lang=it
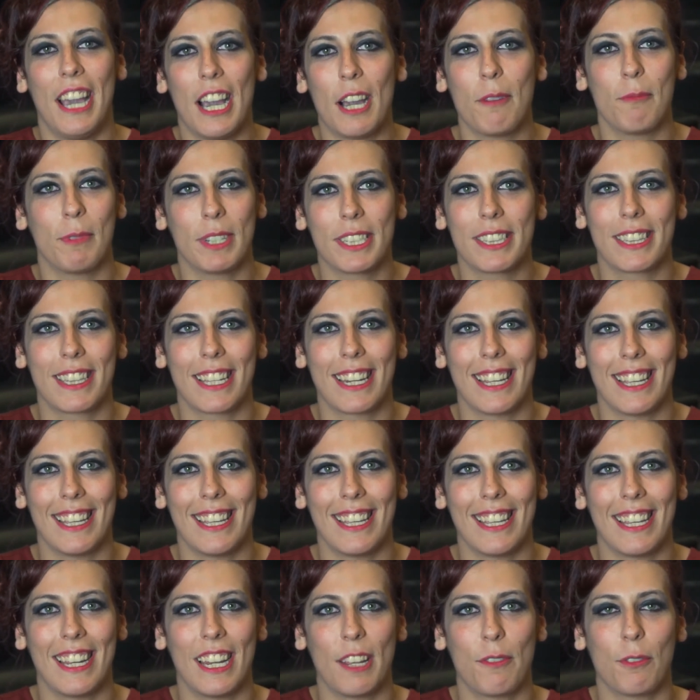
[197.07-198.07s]
a
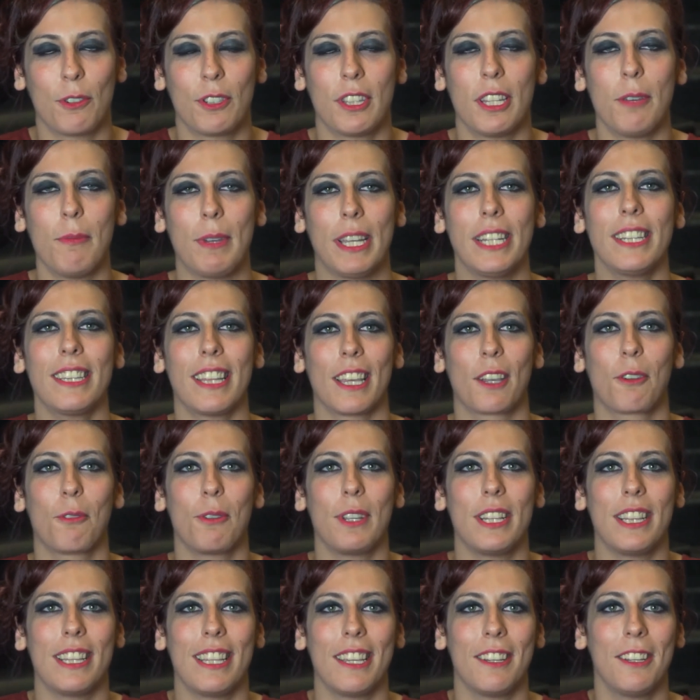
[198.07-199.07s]
mettere le fondamenta e
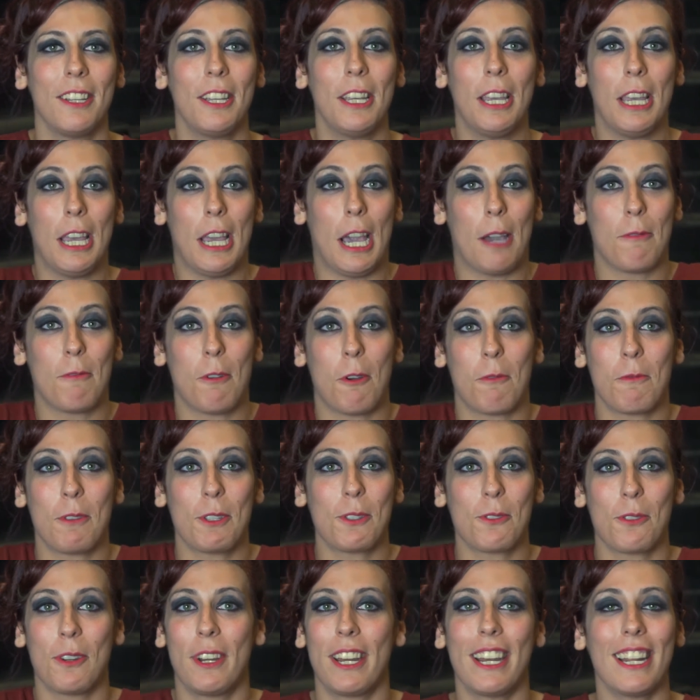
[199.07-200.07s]
quindi abbiamo
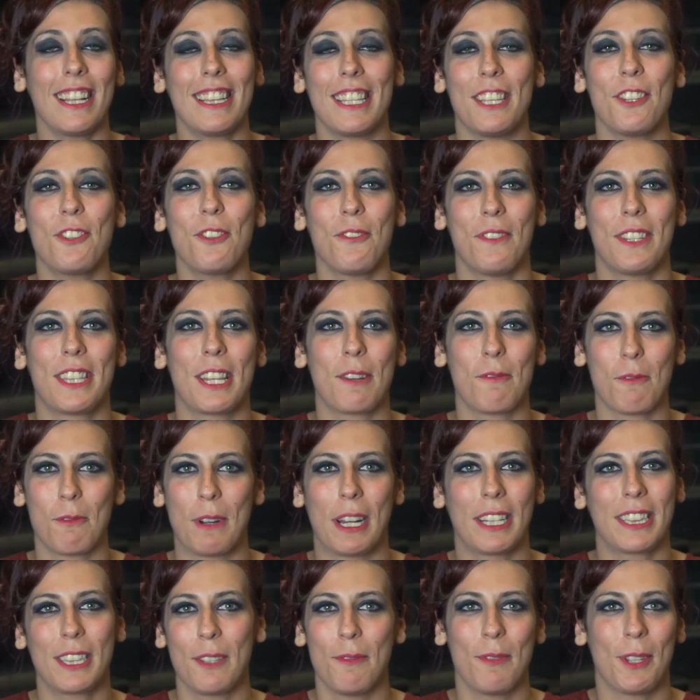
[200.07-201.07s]
messo le radici, vedremo
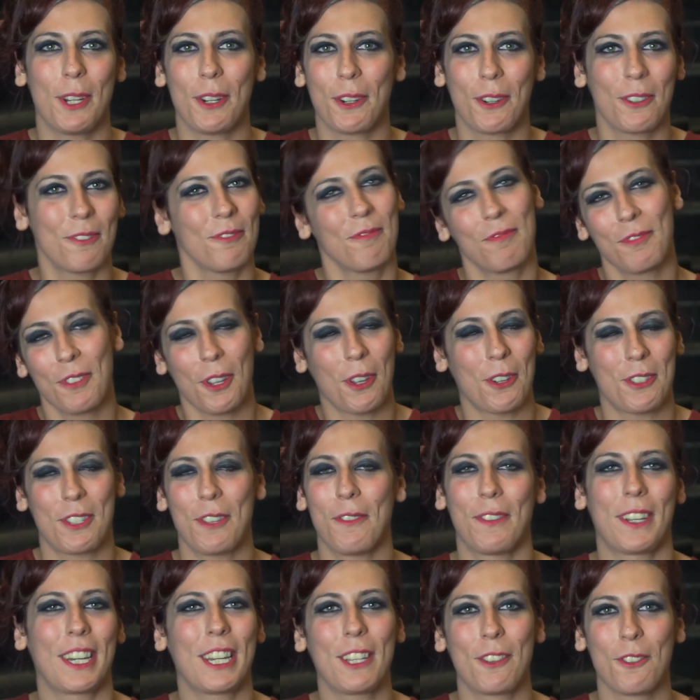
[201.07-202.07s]
un attimino
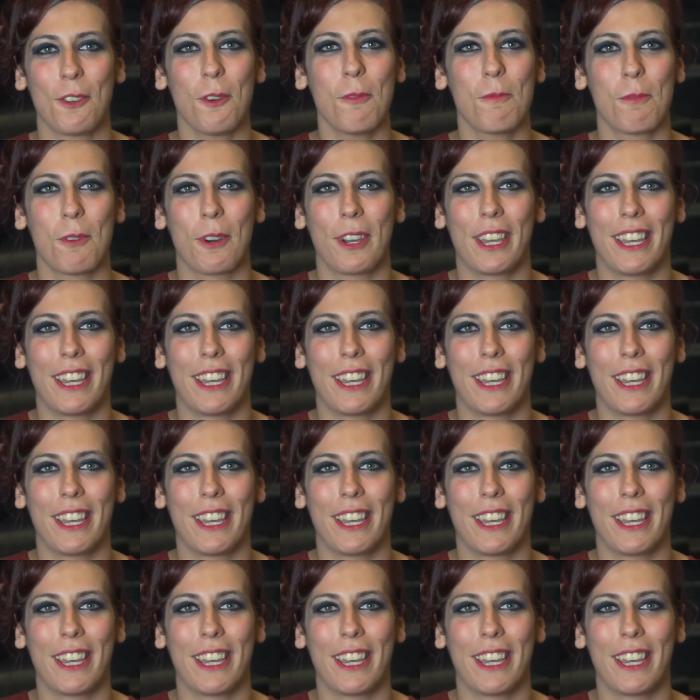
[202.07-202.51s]
cosa fare dopo